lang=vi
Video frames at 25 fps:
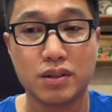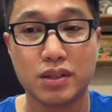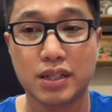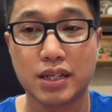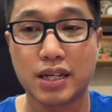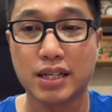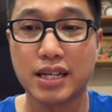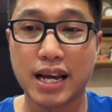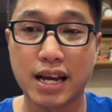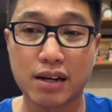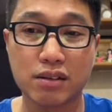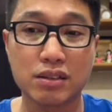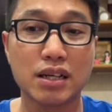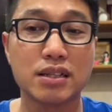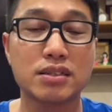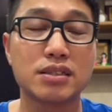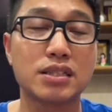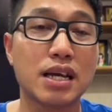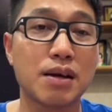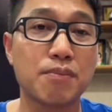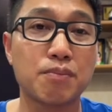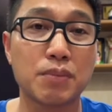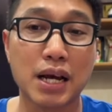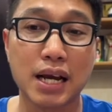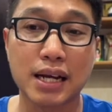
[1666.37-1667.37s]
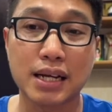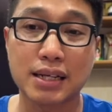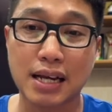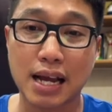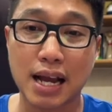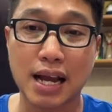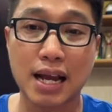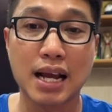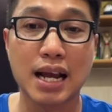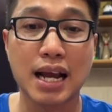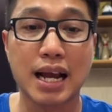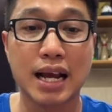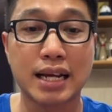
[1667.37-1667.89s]
Cả nhà có thể xem lại
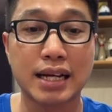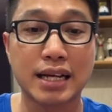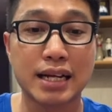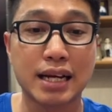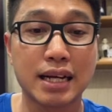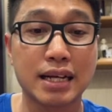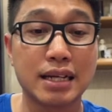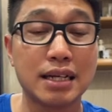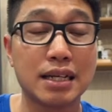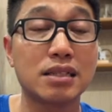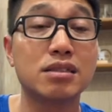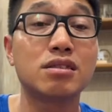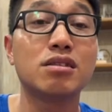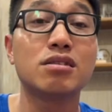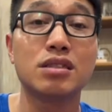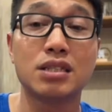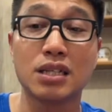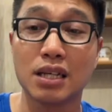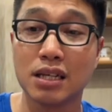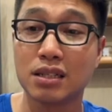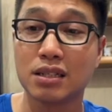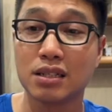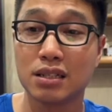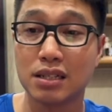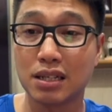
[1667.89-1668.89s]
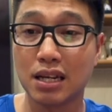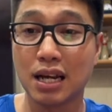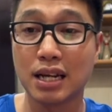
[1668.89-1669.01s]
cả hai cái chương trình.